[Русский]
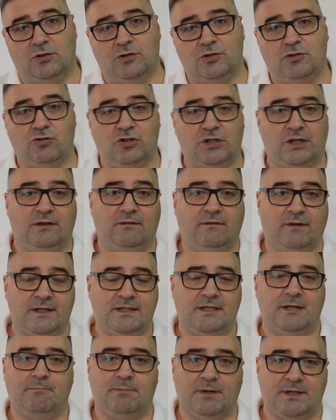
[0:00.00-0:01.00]
То есть уже
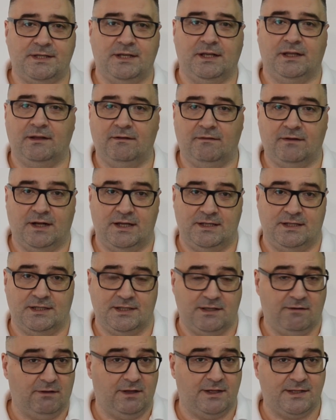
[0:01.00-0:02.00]
20%
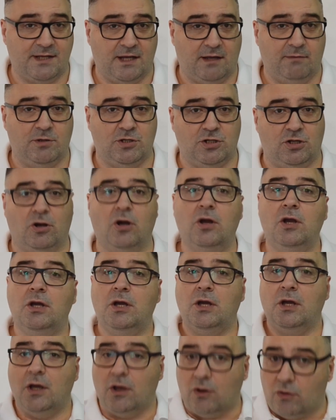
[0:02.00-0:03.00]
разницы в голосах между
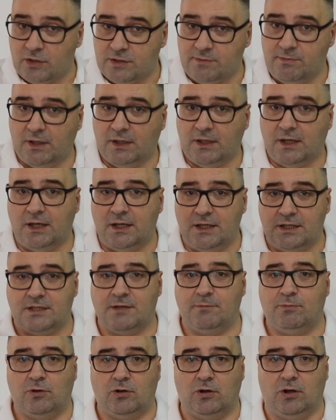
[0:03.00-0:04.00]
Кузьменко и
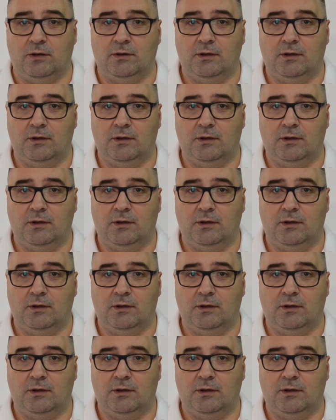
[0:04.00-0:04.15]
Цепюко.